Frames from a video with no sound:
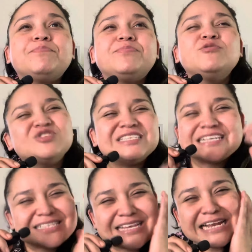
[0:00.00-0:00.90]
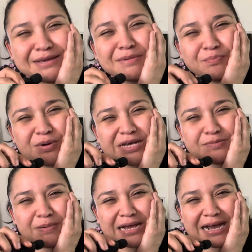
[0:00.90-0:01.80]
no sé si alguien me puede
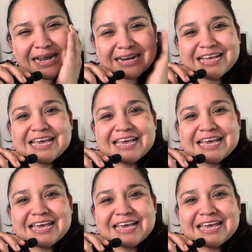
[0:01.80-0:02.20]
explicar